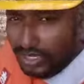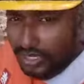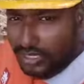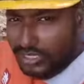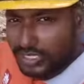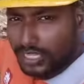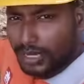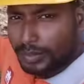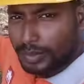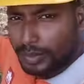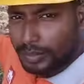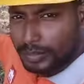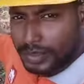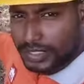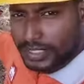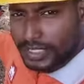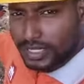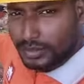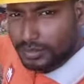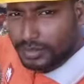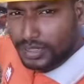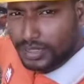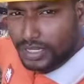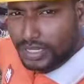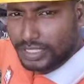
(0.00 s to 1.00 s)
এই যে আমার পিছে
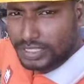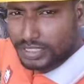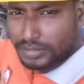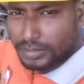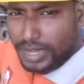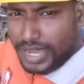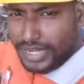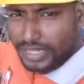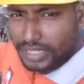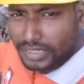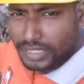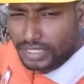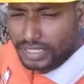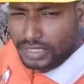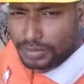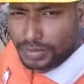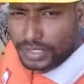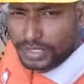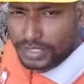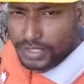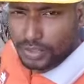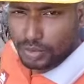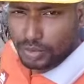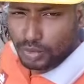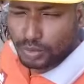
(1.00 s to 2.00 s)
আপনার এই যে বাইকটা দেখতে
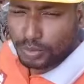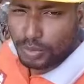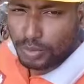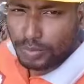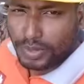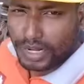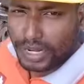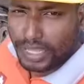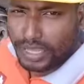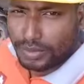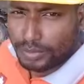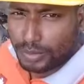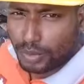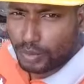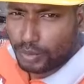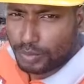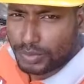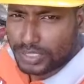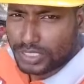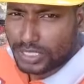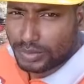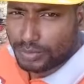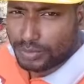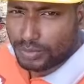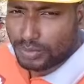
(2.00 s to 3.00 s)
পাচ্ছেন দুপুরবেলায় আমি রুমে
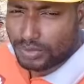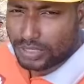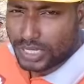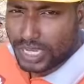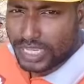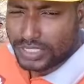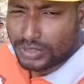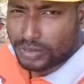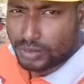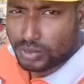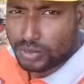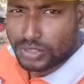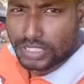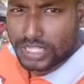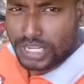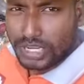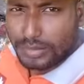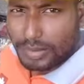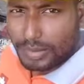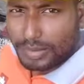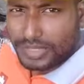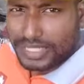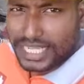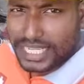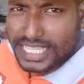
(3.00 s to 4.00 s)
যাব কাজ করছিলাম
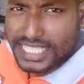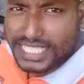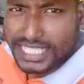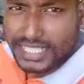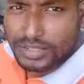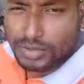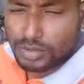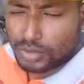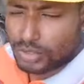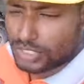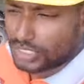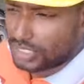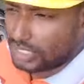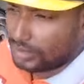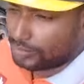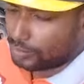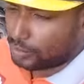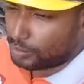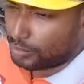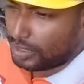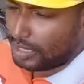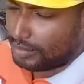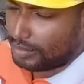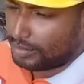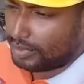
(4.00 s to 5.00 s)
আমি টাস্কিং করছিলাম তো
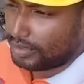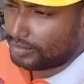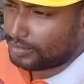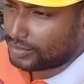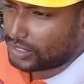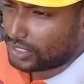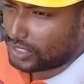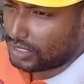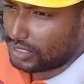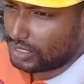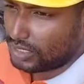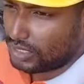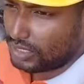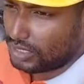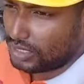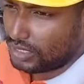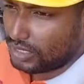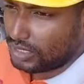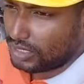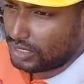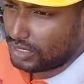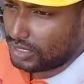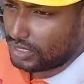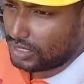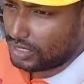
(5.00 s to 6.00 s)
ভাবলাম যে
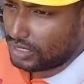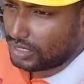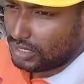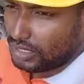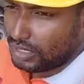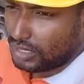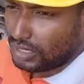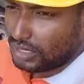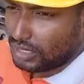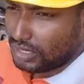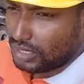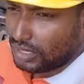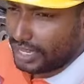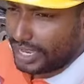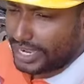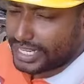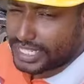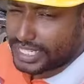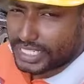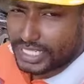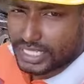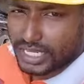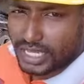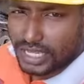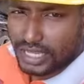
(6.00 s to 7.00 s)

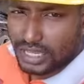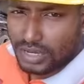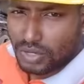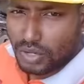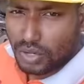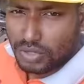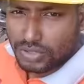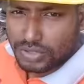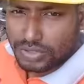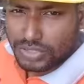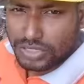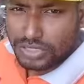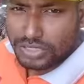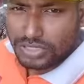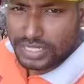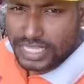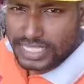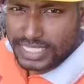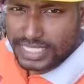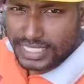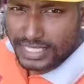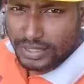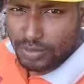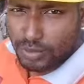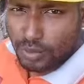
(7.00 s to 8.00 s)
একটা লট
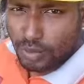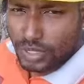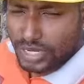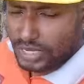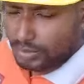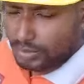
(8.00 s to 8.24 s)
টাস্কিং করে আমি